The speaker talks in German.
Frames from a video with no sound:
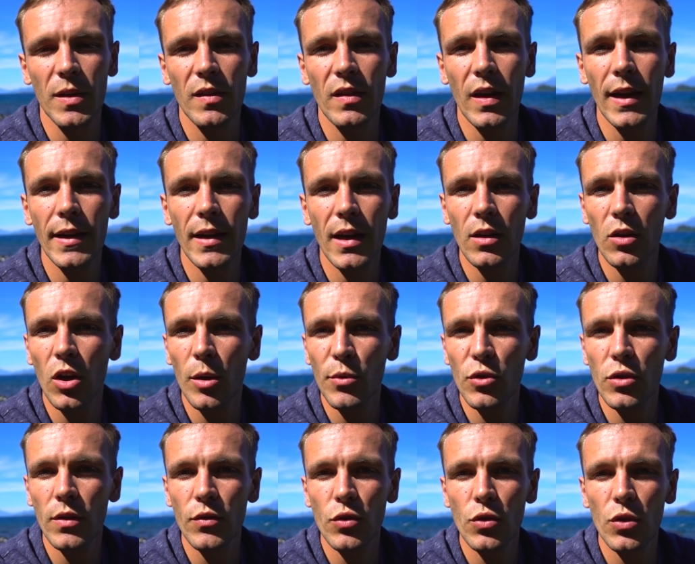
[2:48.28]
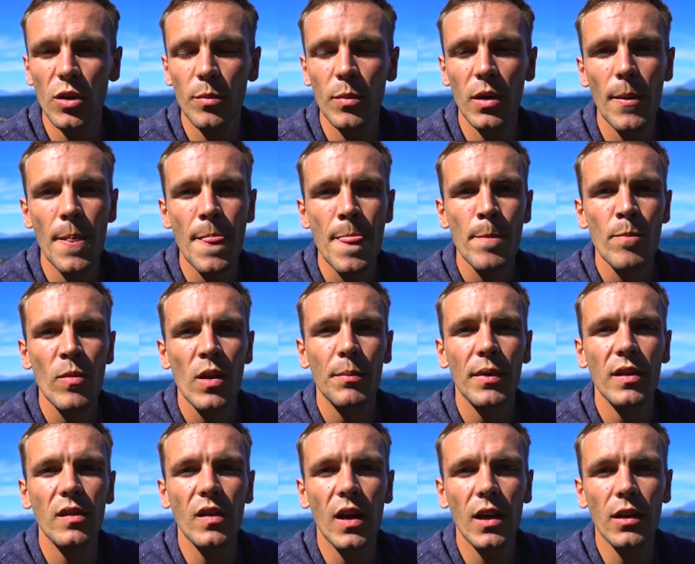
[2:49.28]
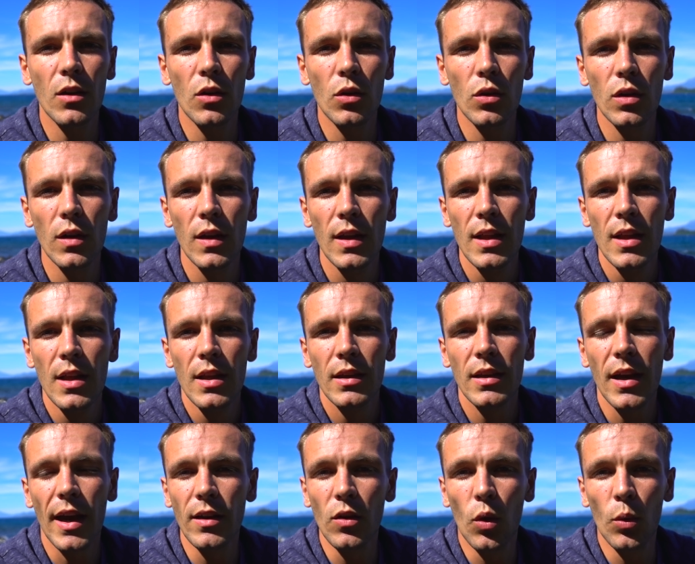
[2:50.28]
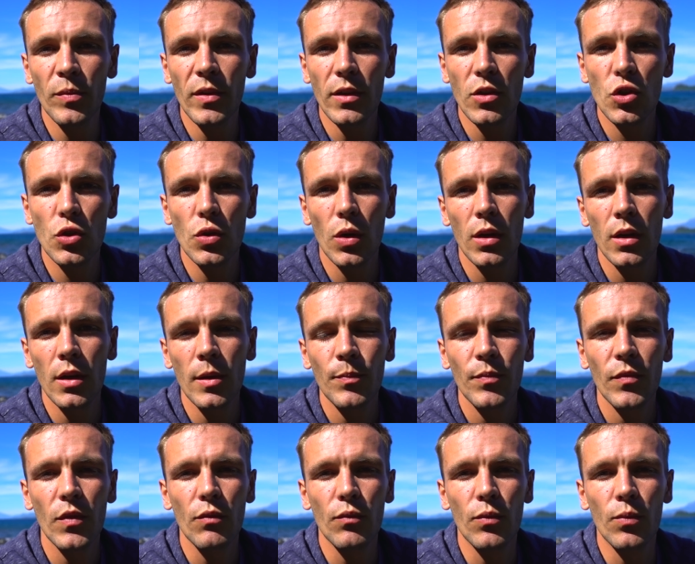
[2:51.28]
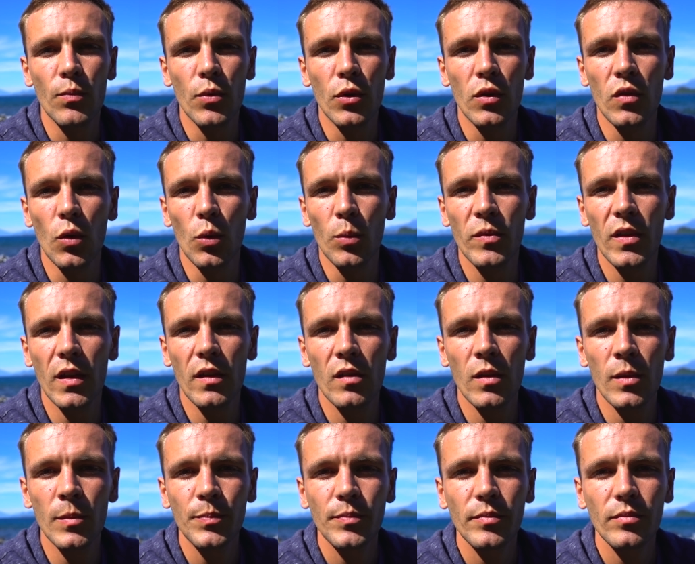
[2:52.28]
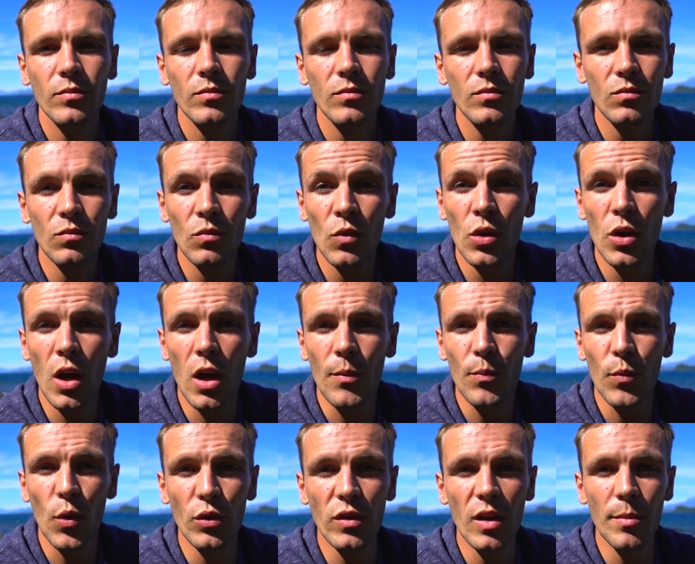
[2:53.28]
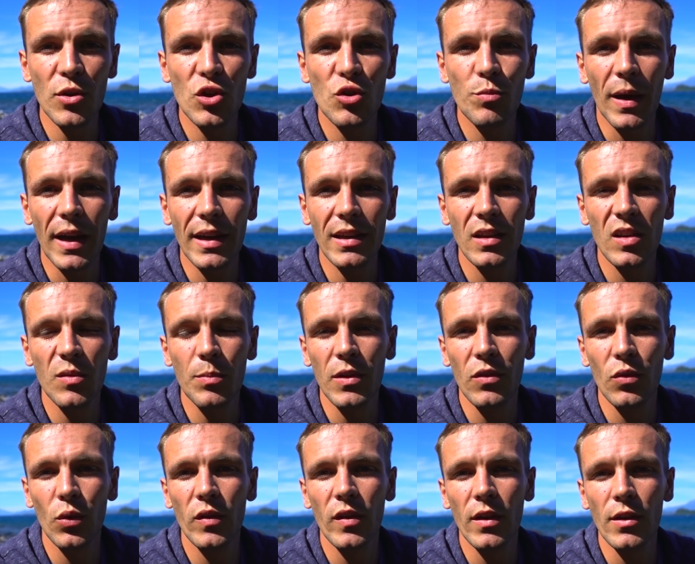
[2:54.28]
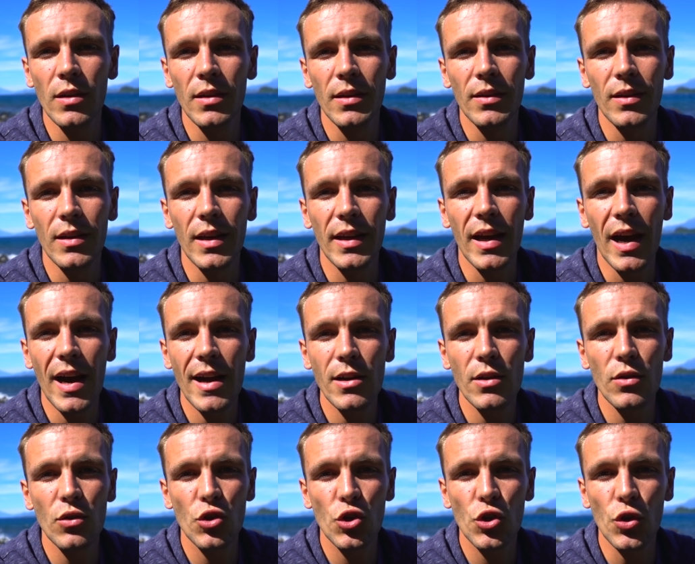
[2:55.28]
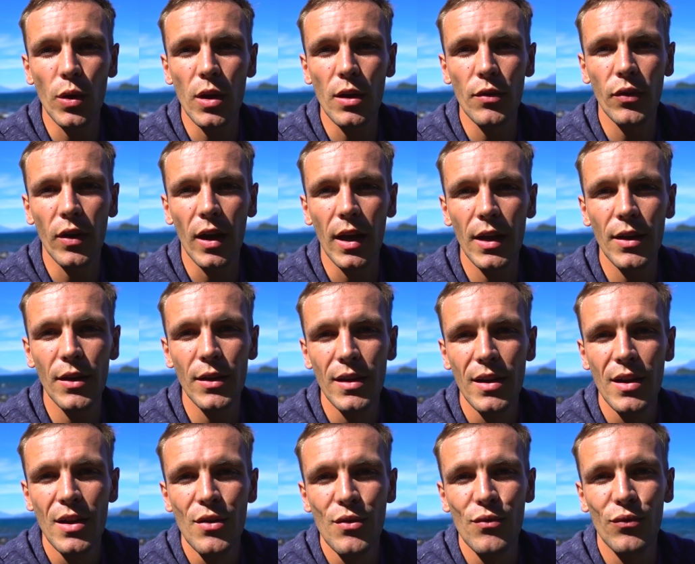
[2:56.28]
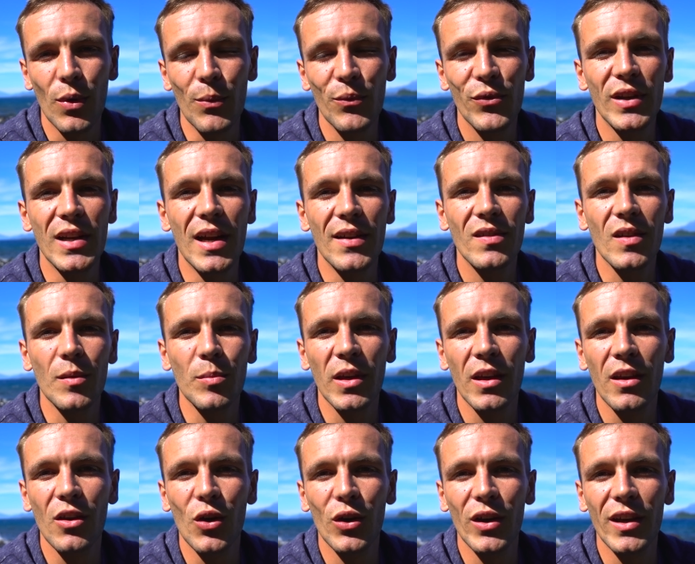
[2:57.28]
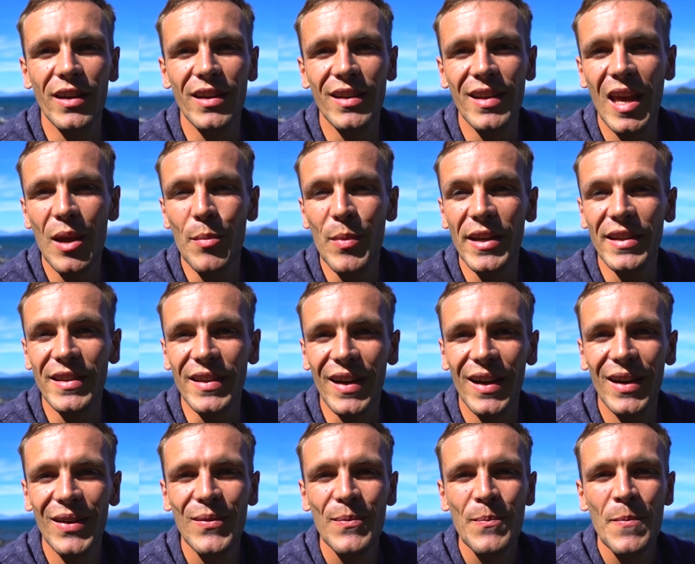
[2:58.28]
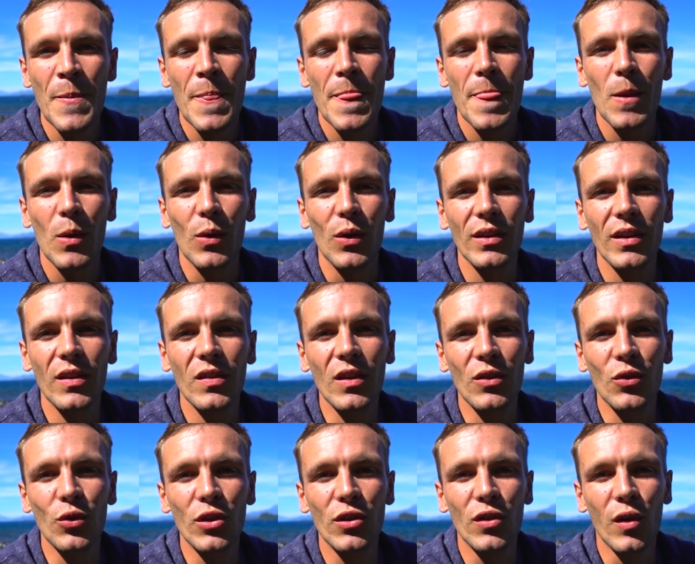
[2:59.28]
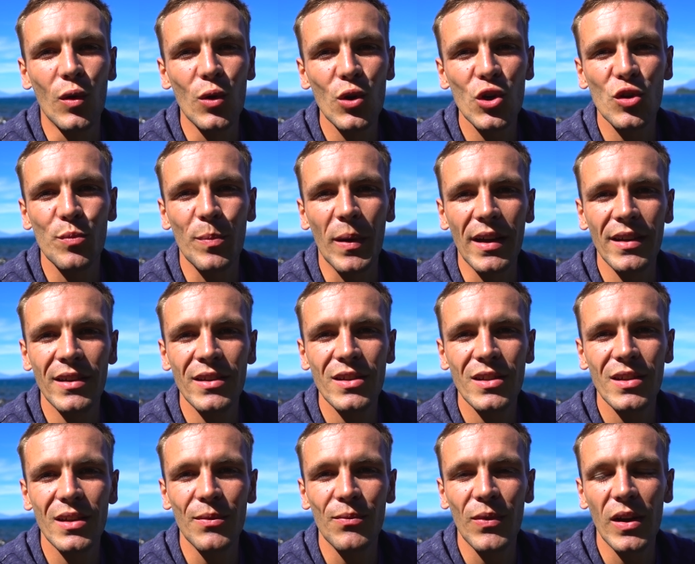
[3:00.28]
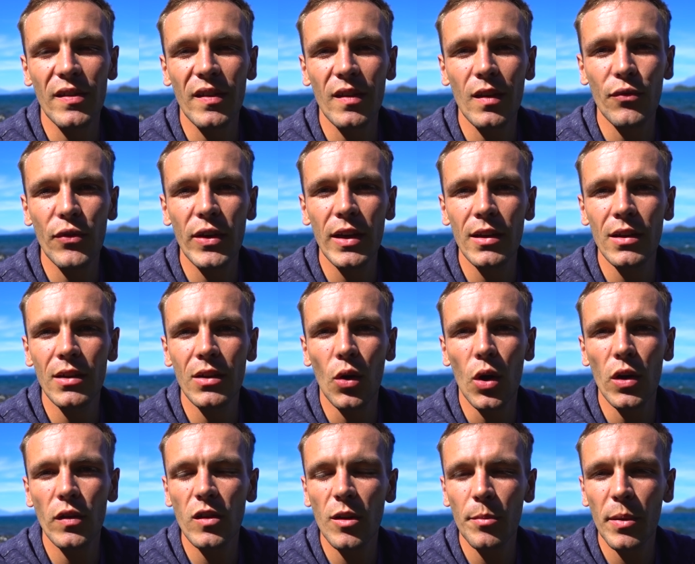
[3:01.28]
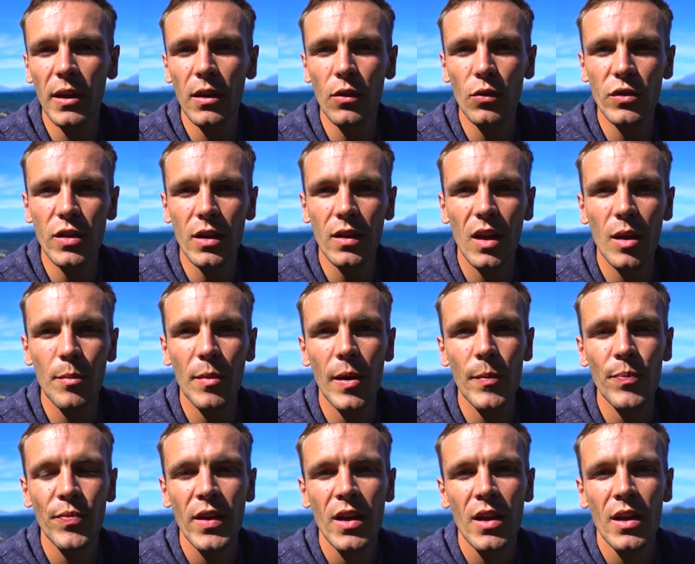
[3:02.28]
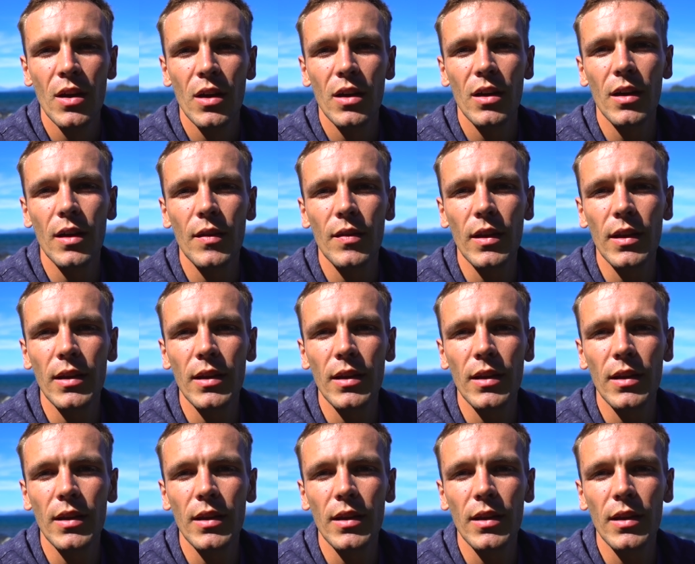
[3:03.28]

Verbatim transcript: man zahlt keine Körperschaftssteuer mehr, man zahlt auch keine Umsatzsteuer für diese Umsätze. Ja, und dementsprechend ist man so gesehen legal steuerfrei vom Finanzamt in Georgien genehmigt, ja. Und das ist natürlich hochspannend, ähm, weil sehr, sehr viele ortsunabhängige Unternehmer äh,